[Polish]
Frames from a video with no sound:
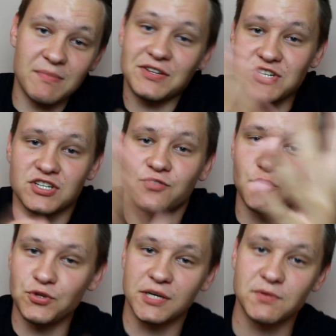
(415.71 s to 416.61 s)
Mam nadzieję, że
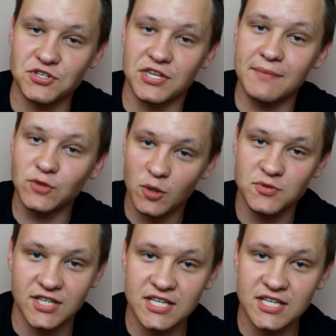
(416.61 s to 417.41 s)
twój nick przeczytałem dobrze.